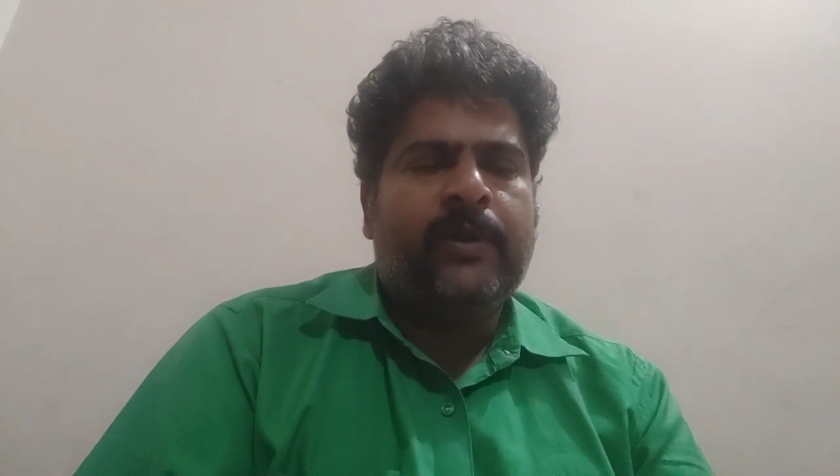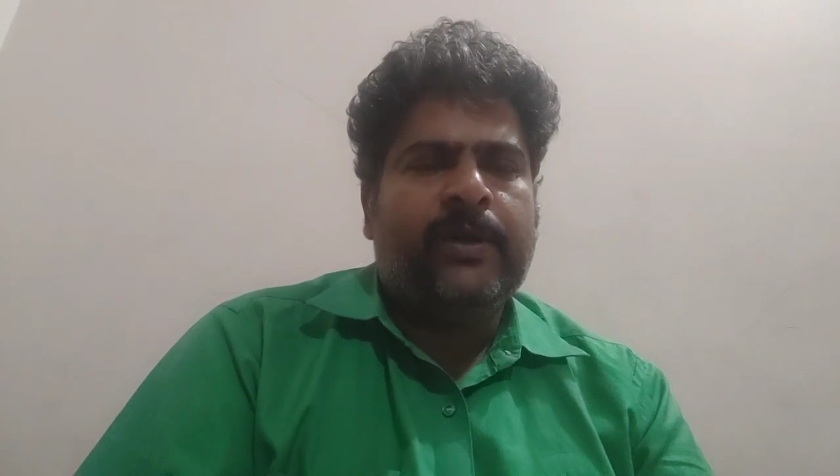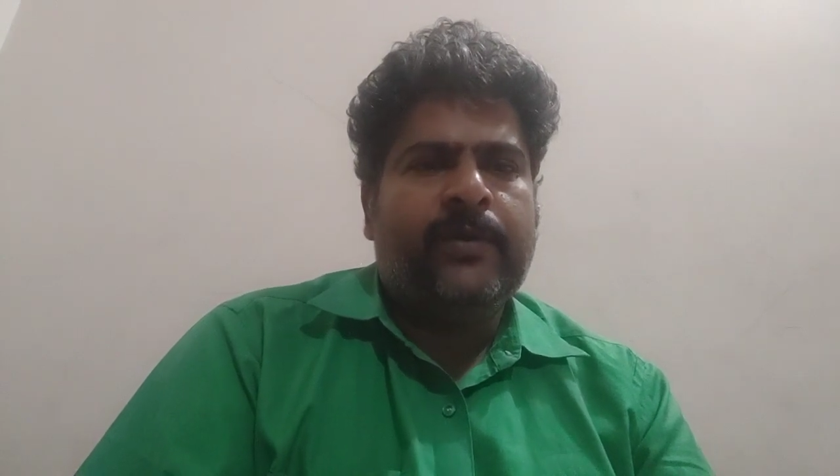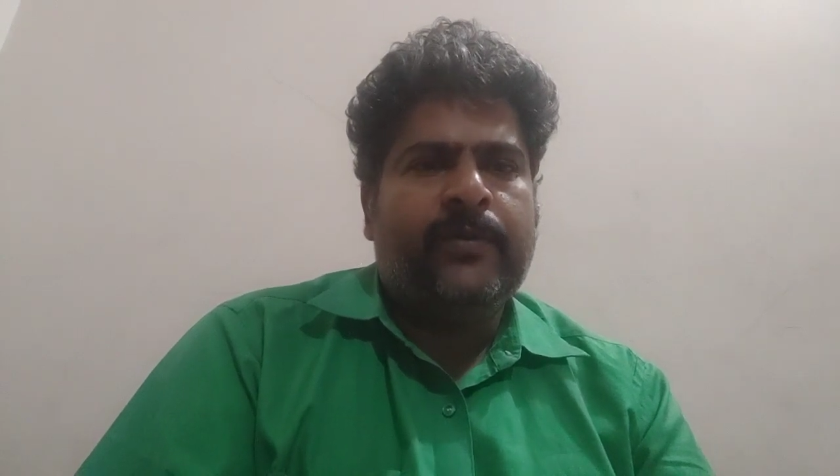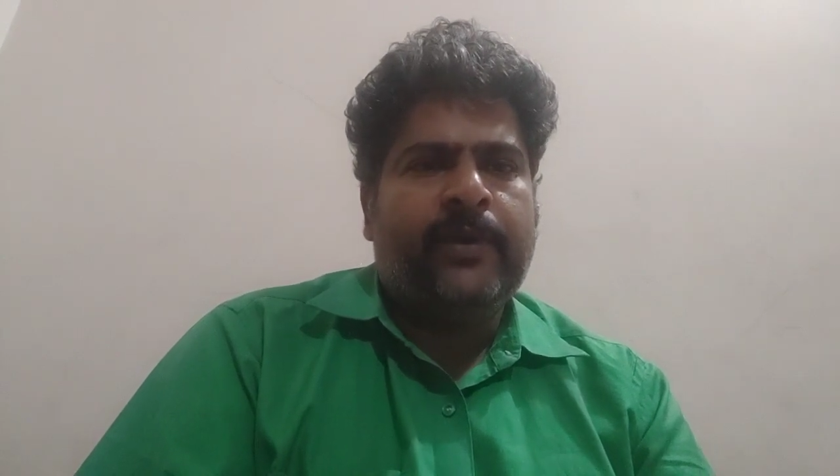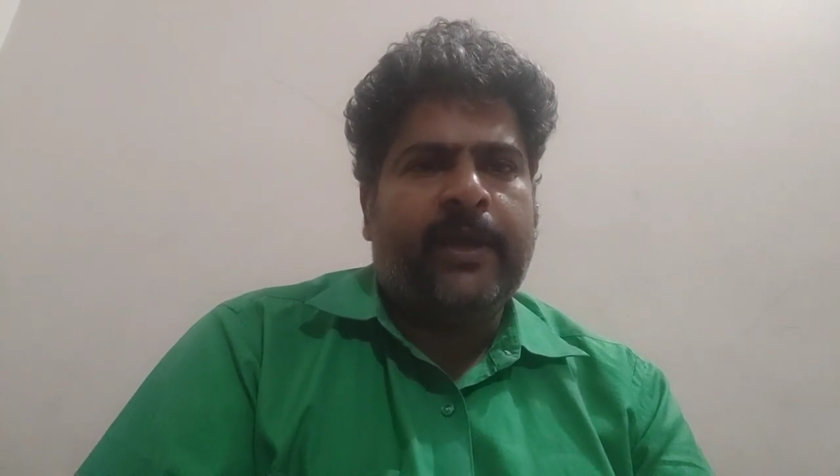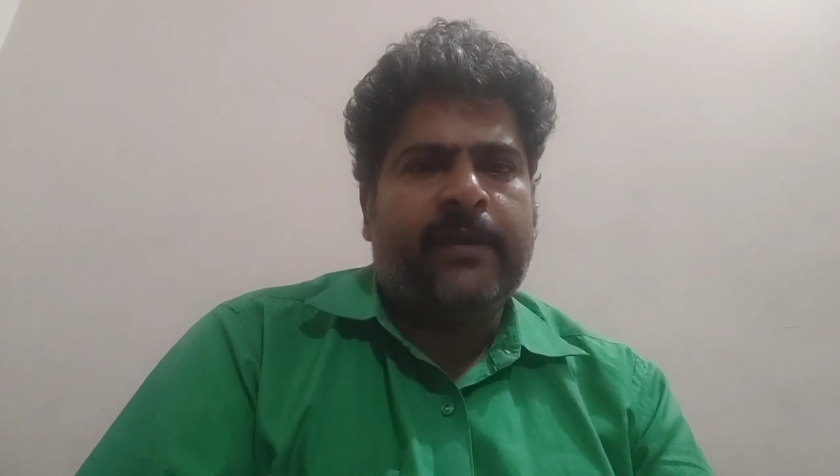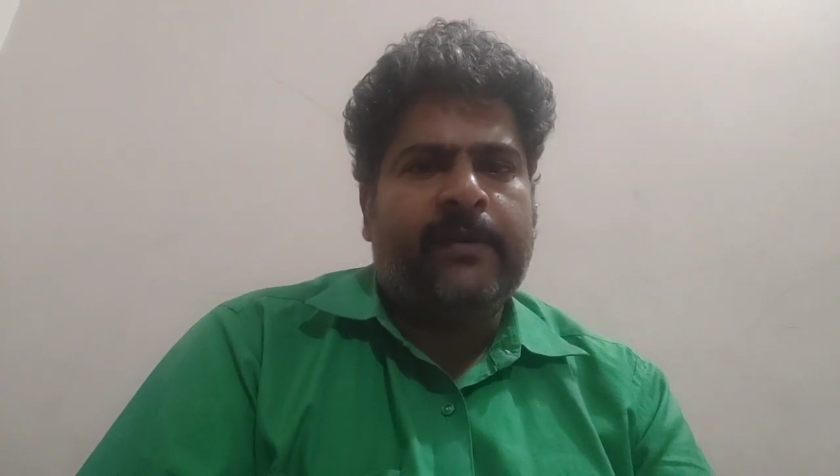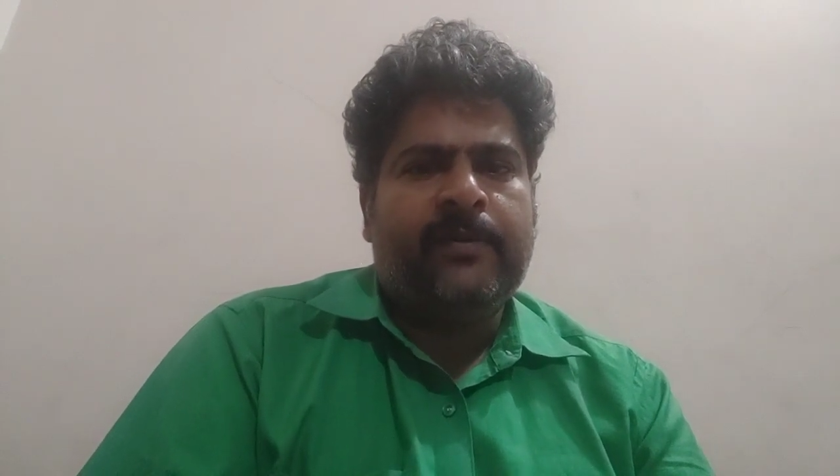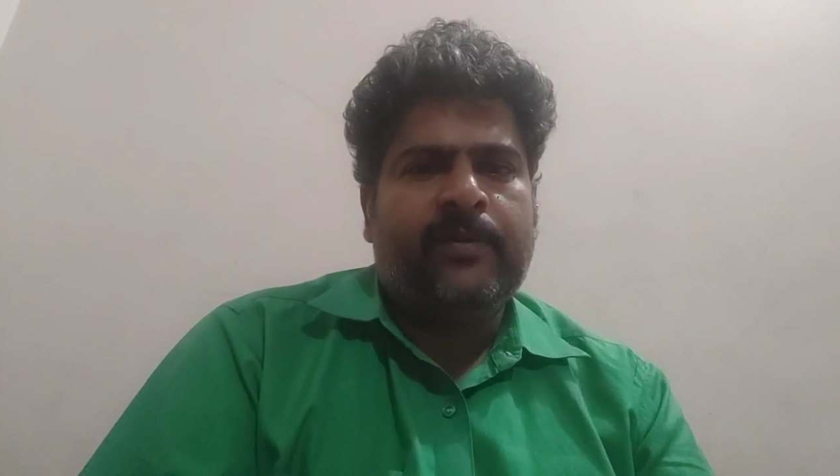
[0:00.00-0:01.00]
ஒன் டூ
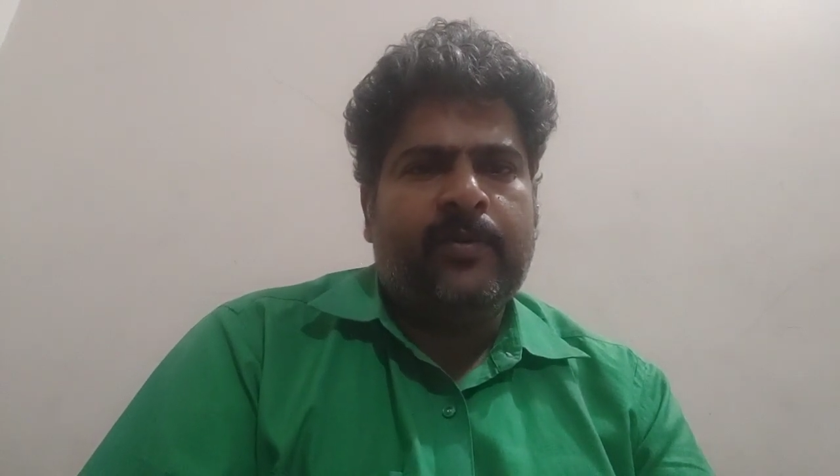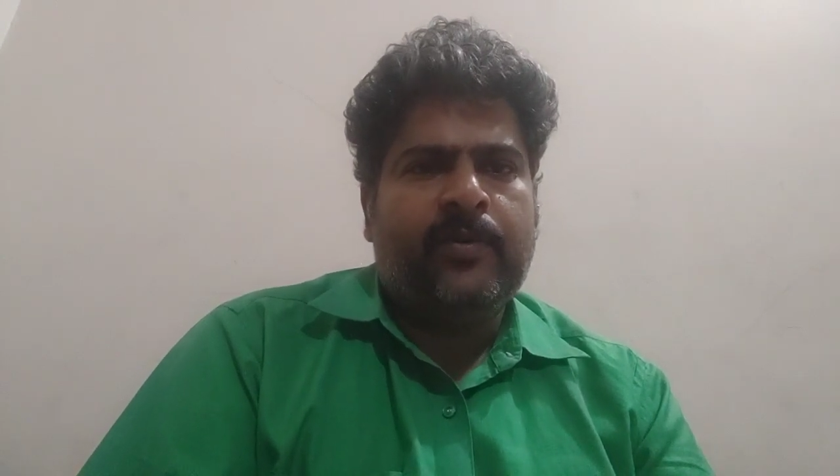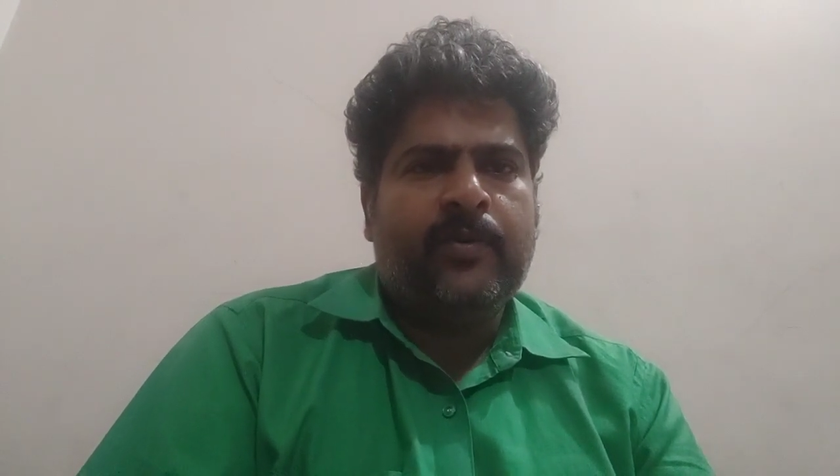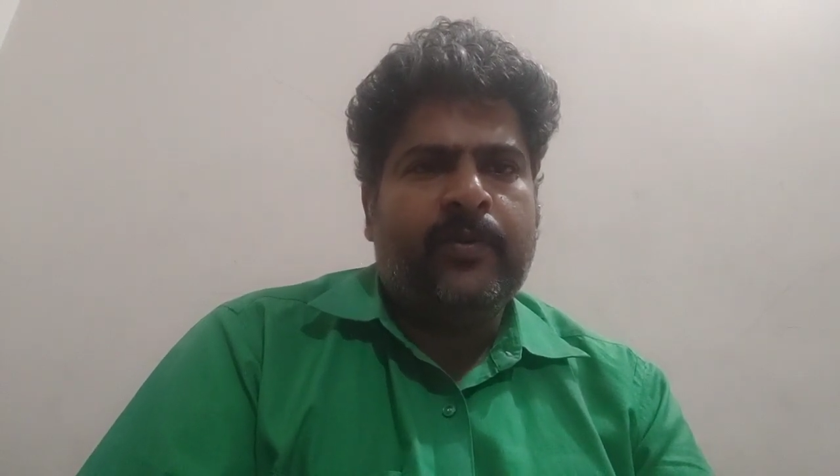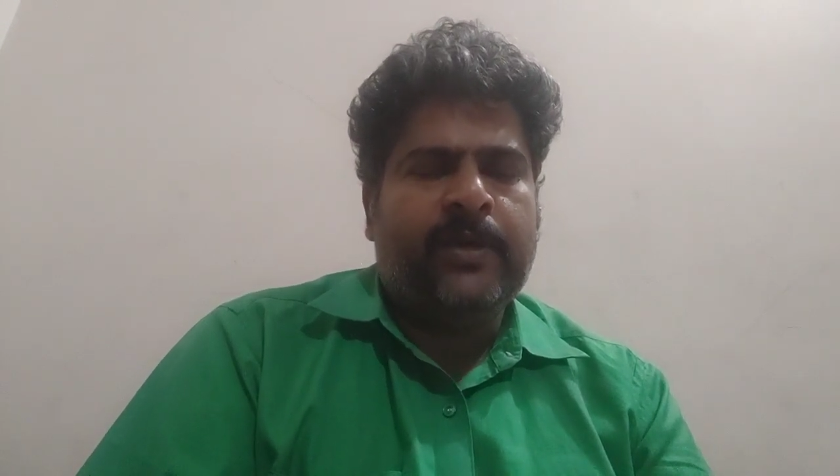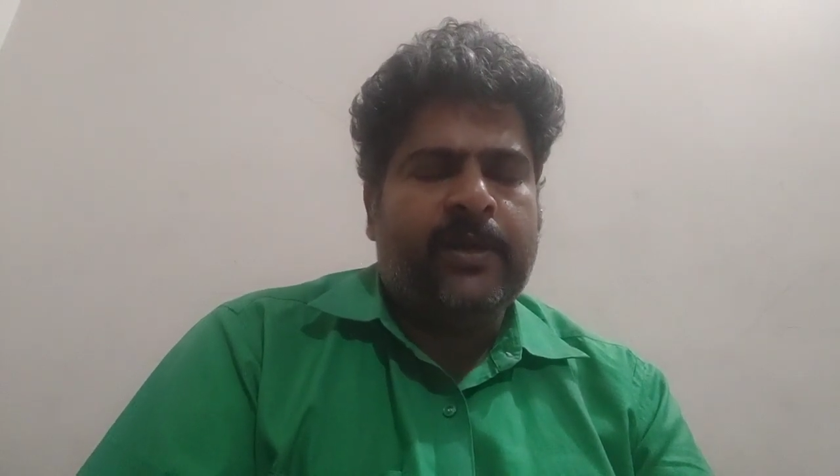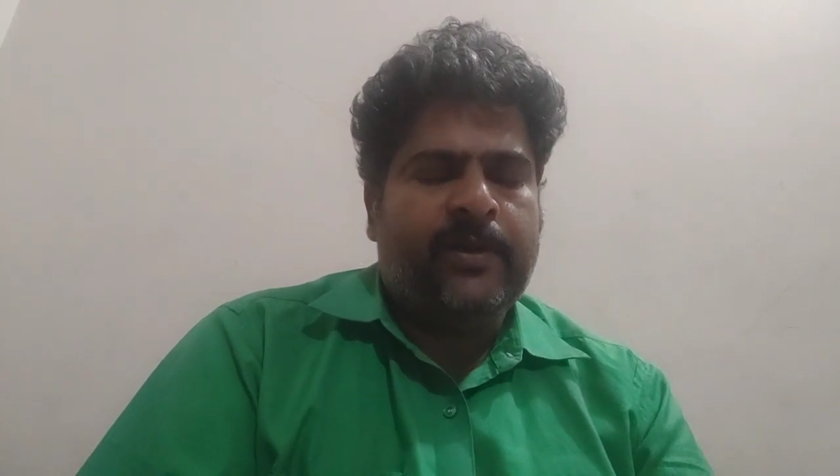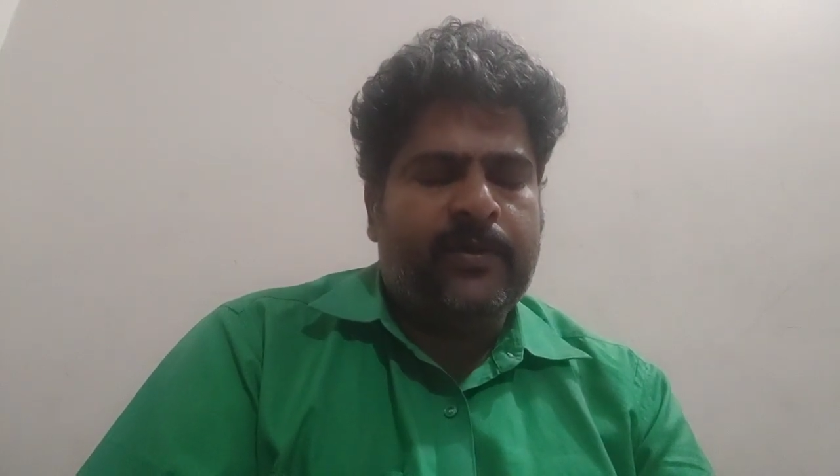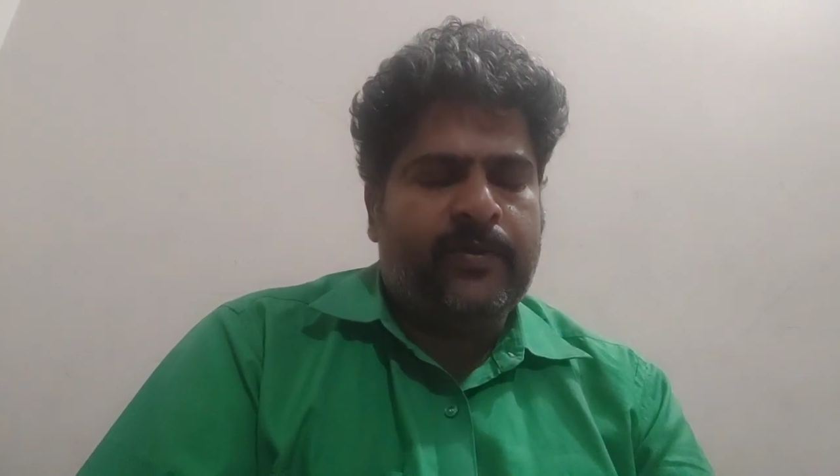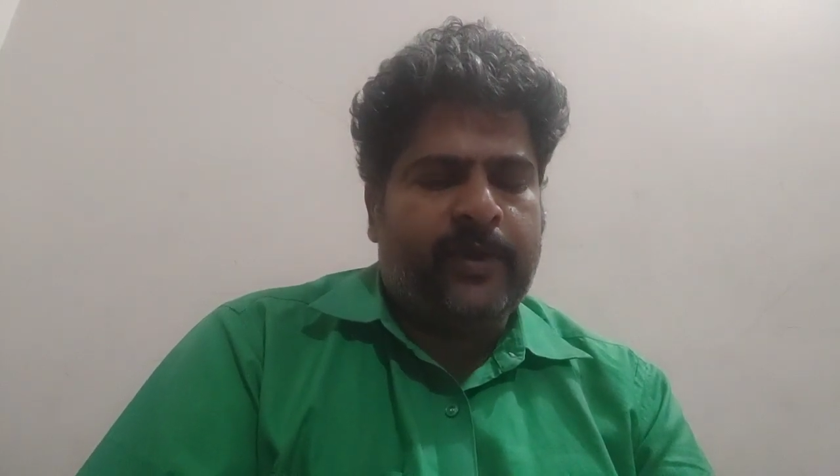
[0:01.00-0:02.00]
நைன் டூ ஒன்
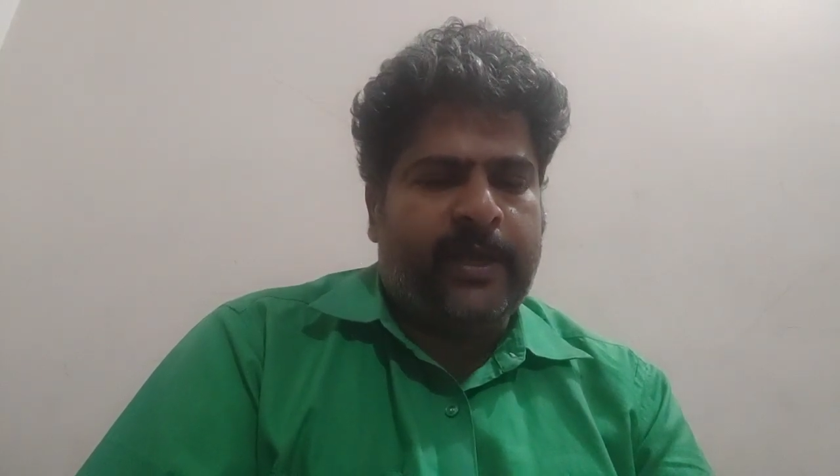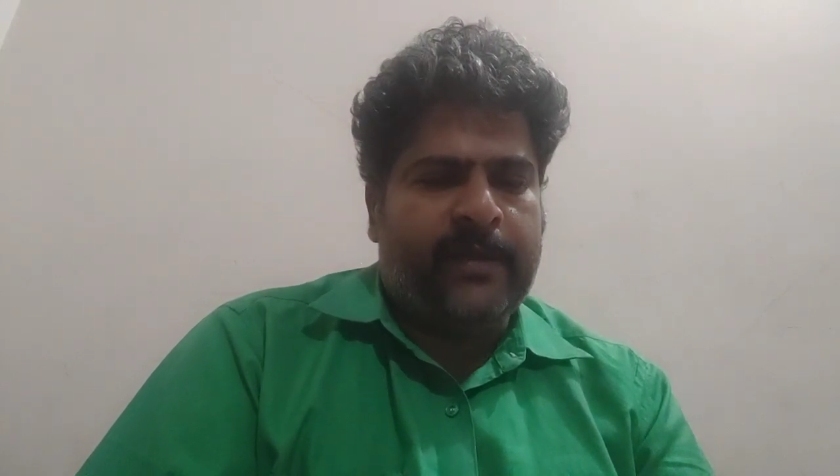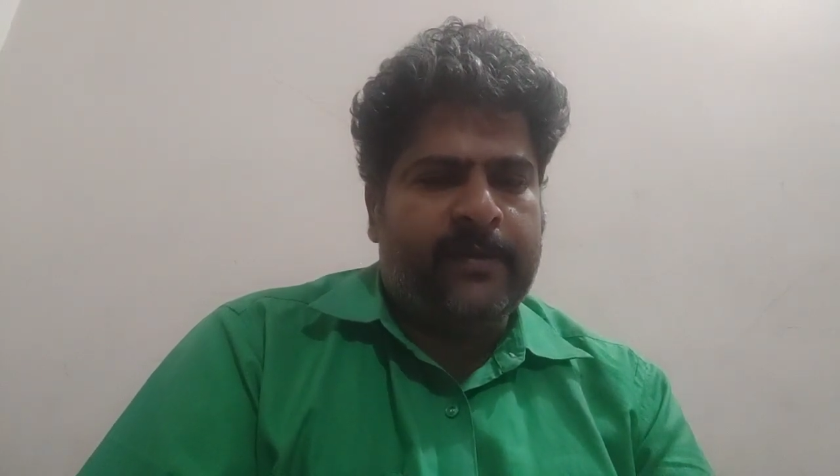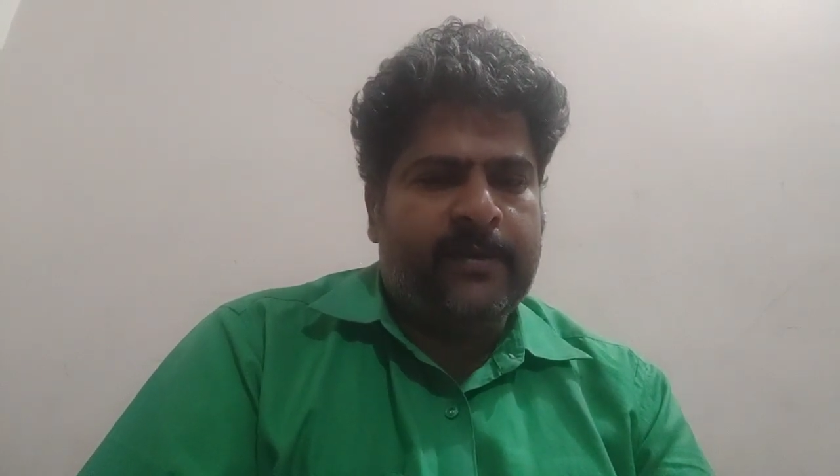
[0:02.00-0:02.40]
டூ நைன்